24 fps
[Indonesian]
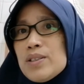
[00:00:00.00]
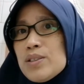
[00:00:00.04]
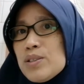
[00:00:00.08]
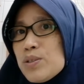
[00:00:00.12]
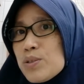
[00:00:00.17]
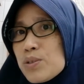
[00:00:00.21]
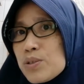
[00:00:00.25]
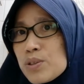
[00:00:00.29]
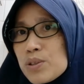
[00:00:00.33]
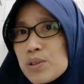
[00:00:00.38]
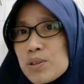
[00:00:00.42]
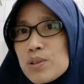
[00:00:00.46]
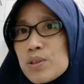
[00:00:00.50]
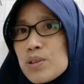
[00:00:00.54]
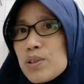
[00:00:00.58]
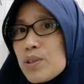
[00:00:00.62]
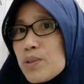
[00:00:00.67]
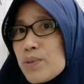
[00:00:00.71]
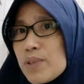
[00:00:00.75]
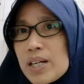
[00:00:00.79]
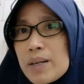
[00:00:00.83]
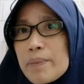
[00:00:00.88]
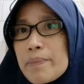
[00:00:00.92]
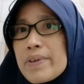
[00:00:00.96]
sungguh
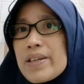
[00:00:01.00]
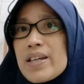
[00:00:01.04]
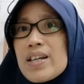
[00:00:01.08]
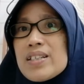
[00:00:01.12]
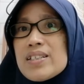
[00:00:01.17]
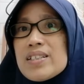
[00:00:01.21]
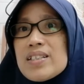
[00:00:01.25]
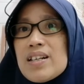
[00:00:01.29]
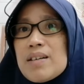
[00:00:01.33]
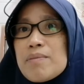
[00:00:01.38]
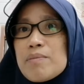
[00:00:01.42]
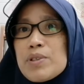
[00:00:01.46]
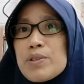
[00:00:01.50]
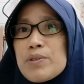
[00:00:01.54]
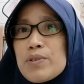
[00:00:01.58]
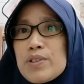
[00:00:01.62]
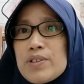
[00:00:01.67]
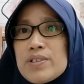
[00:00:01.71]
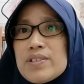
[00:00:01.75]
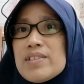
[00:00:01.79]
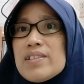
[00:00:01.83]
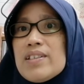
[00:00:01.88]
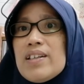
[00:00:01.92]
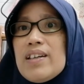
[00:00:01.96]
luar biasa
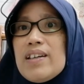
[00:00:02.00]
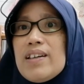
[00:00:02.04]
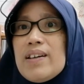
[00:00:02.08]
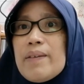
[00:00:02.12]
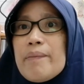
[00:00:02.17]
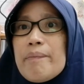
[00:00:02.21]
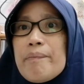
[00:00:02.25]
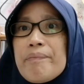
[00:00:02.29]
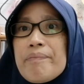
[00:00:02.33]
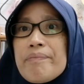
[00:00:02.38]
menurut saya